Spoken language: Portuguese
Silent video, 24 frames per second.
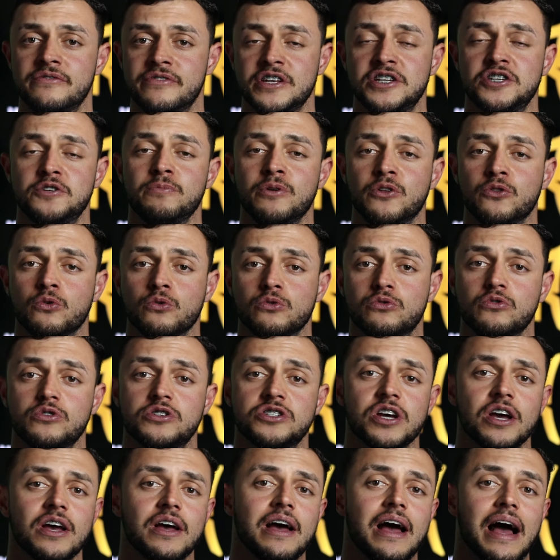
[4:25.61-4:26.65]
20
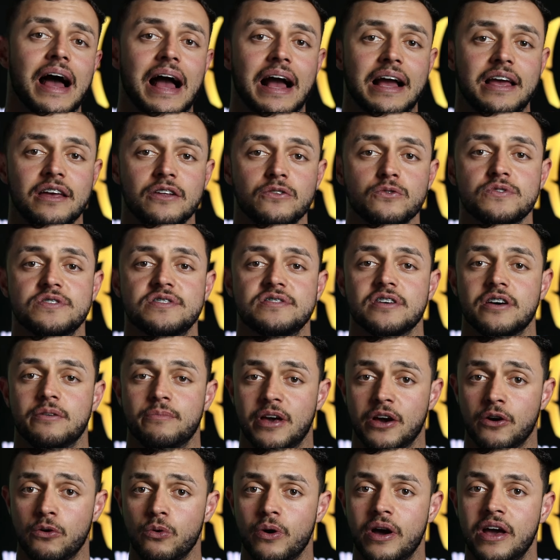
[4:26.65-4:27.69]
minutos aqui no
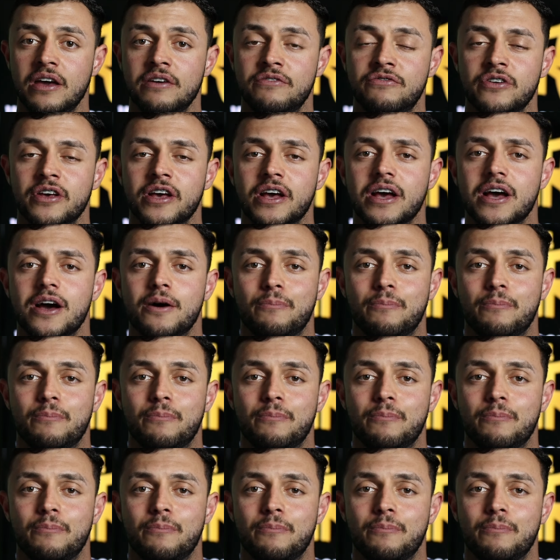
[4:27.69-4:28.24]
Summer Wave,